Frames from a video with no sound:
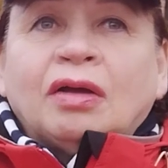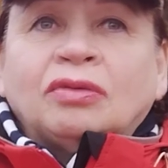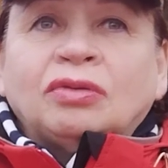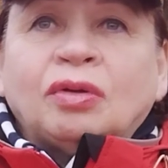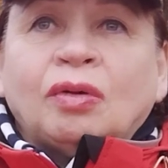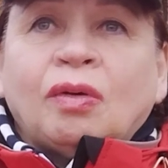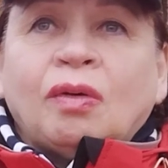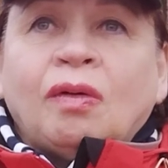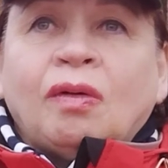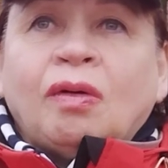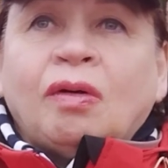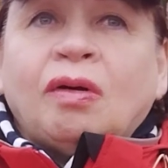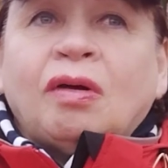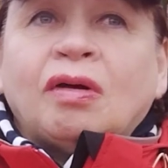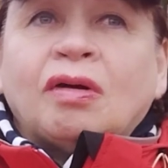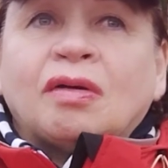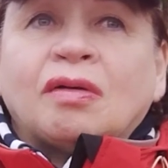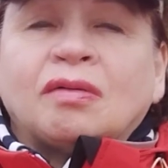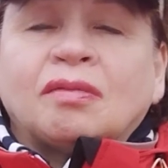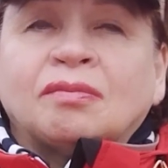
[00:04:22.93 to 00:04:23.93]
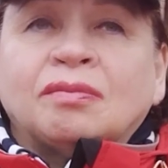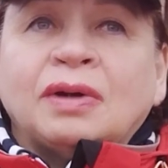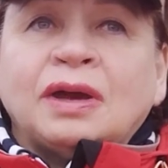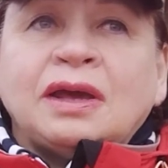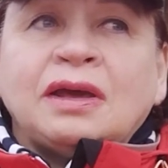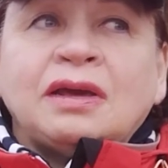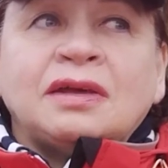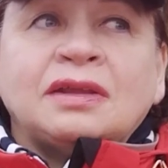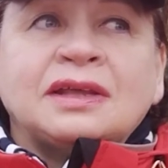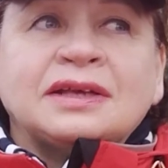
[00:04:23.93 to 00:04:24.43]
но
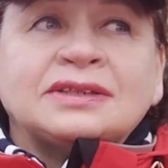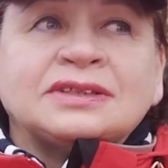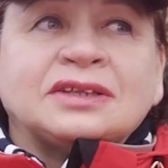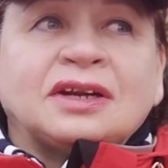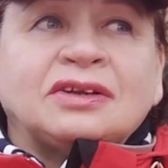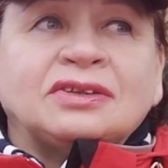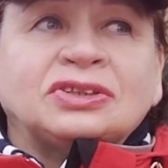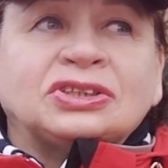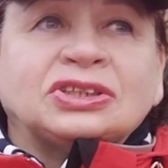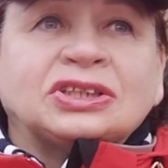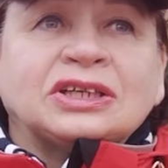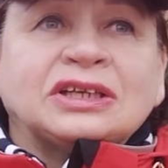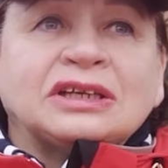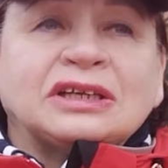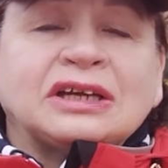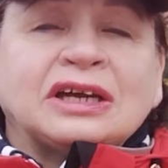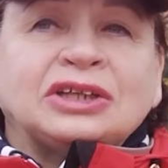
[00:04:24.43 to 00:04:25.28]
мы, иностранцы,